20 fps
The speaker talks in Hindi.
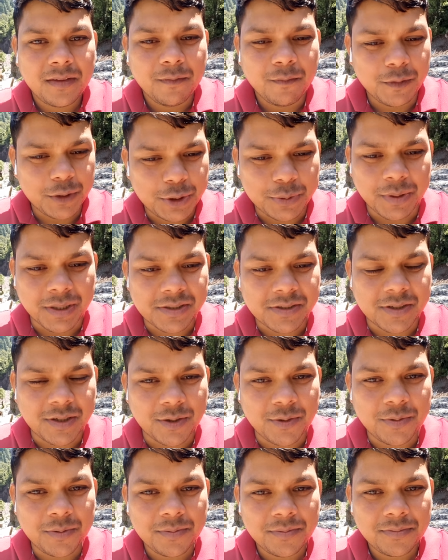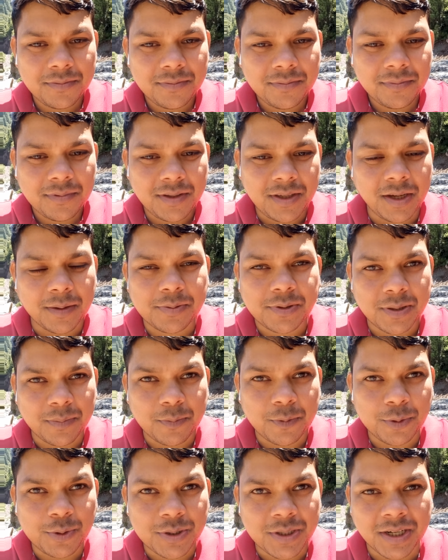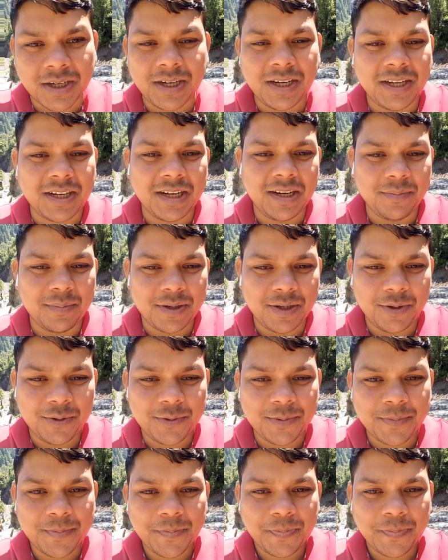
विश्वास करो कि आप सब कुछ करने के लिए बने हो